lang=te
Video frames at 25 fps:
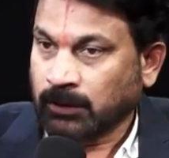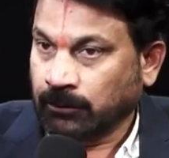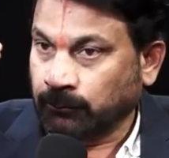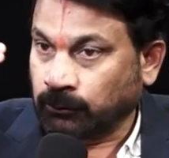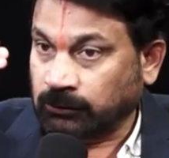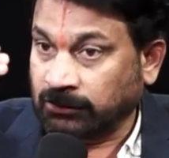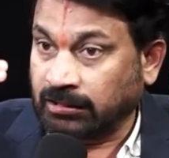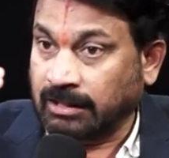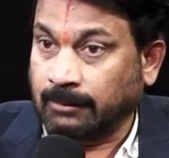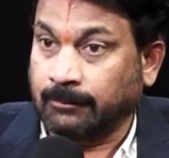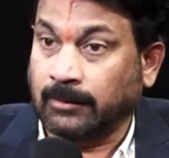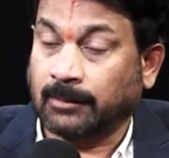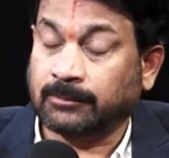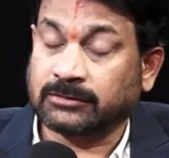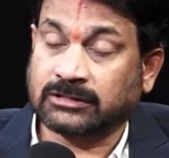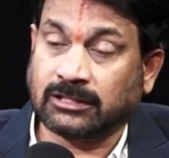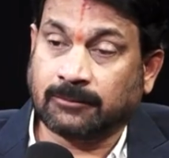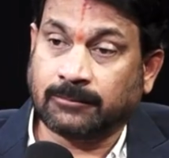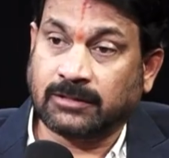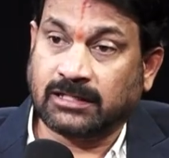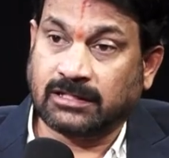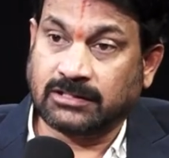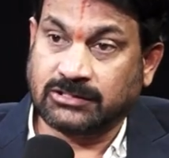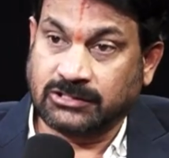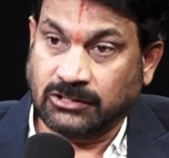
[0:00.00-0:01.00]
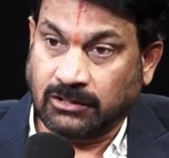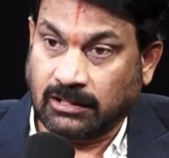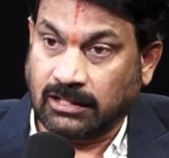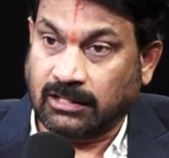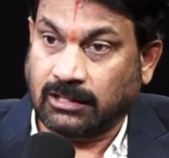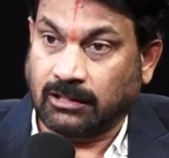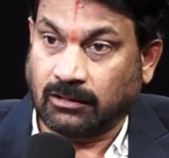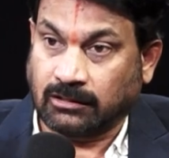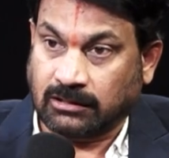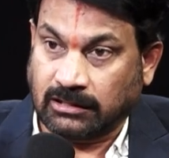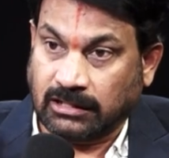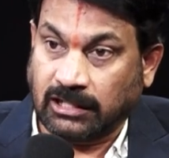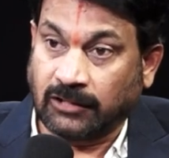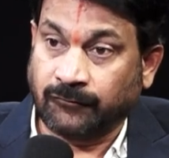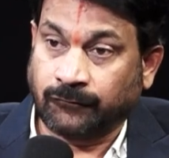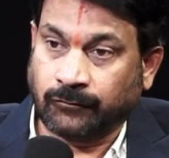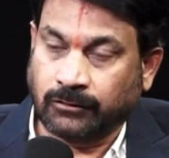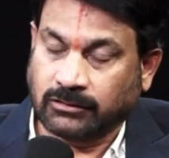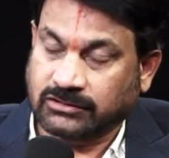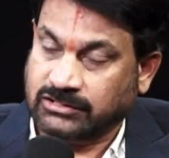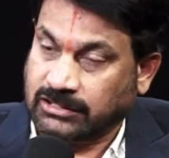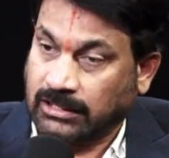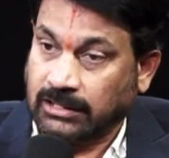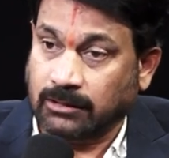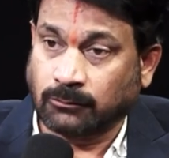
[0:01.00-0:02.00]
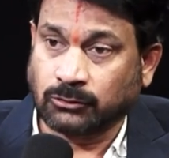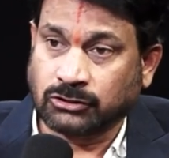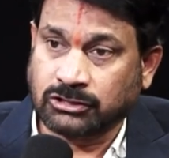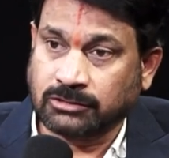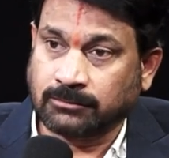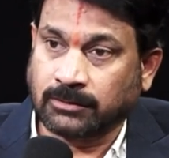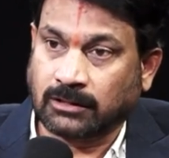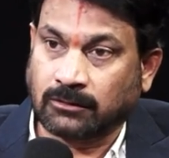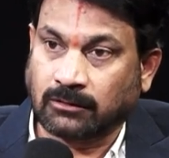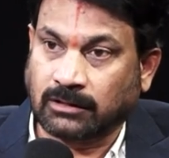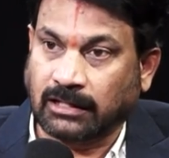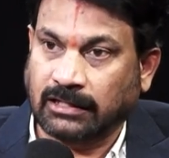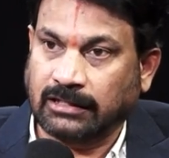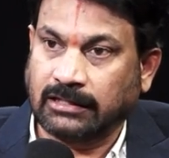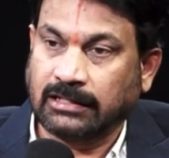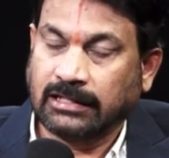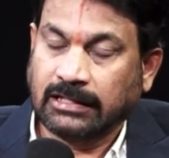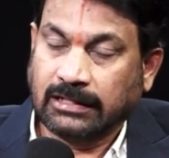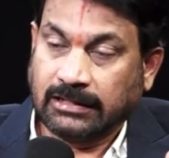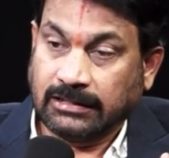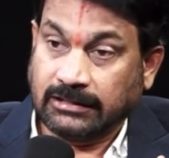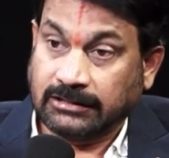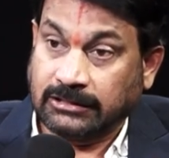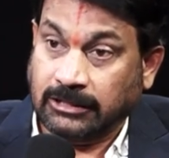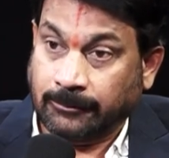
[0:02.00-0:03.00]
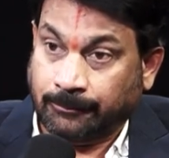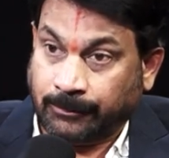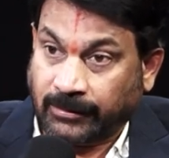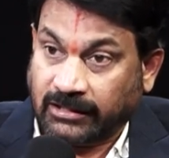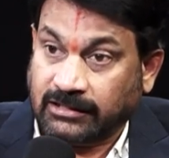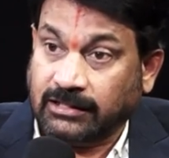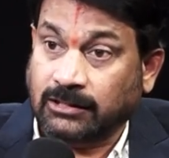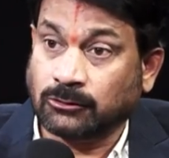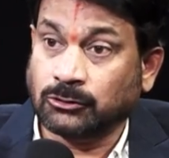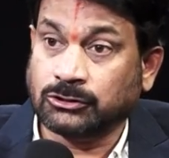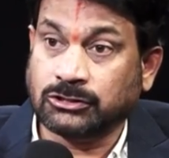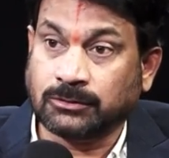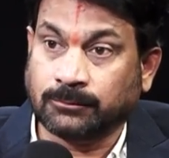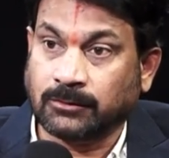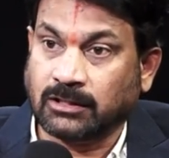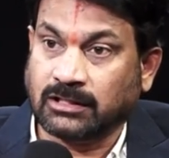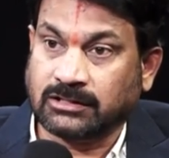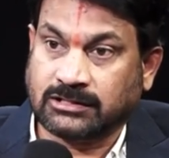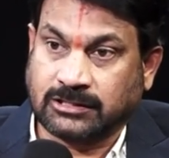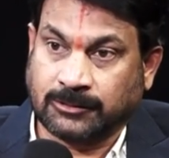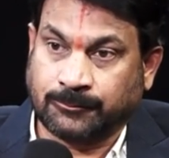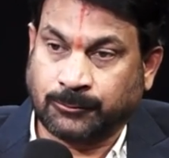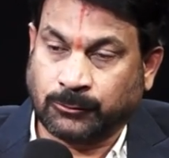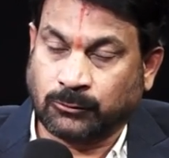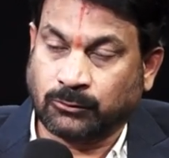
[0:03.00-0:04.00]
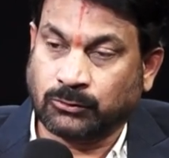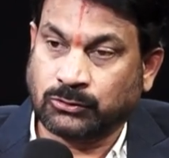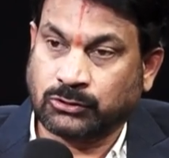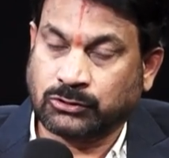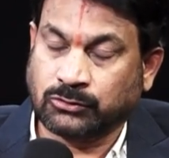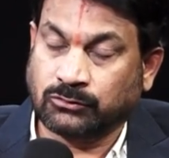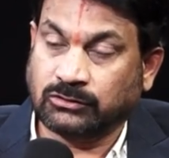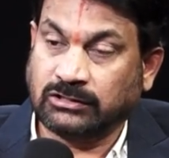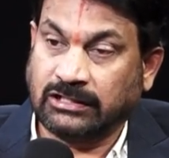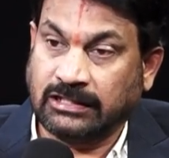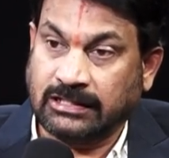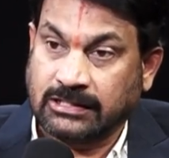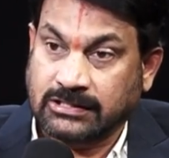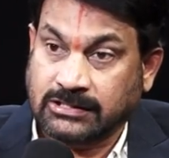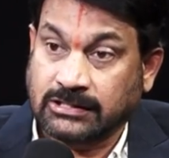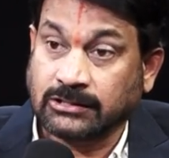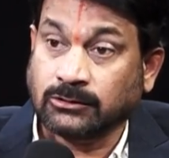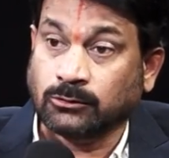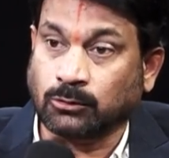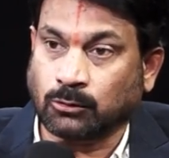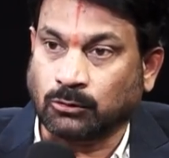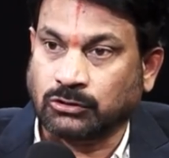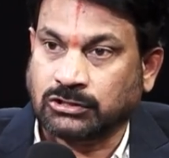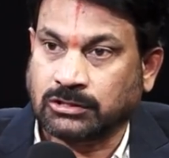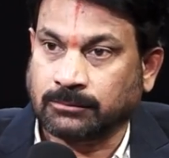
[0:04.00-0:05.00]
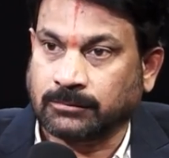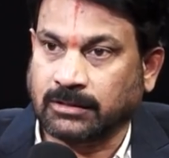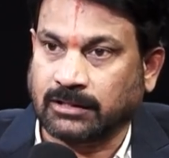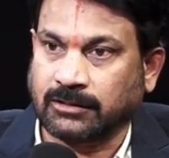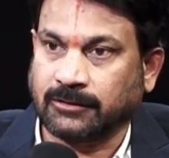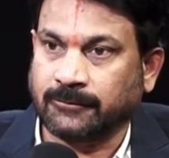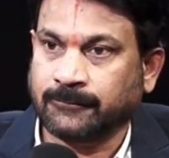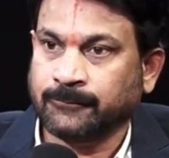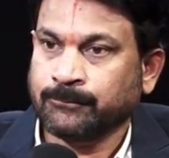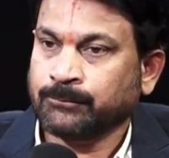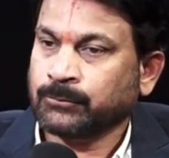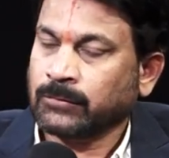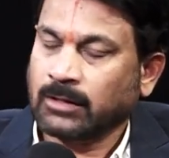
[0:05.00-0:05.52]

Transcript: ముఖ్యంగా మమతా బెనర్జీ గారి యొక్క లైఫ్లో చాలా ఉద్యమాలు ఉన్నాయి ఇది ప్రధాన ఉద్యమంగా చెప్పుకోవచ్చు కావచ్చు ఈ సింగూరు ఉద్యమాన్ని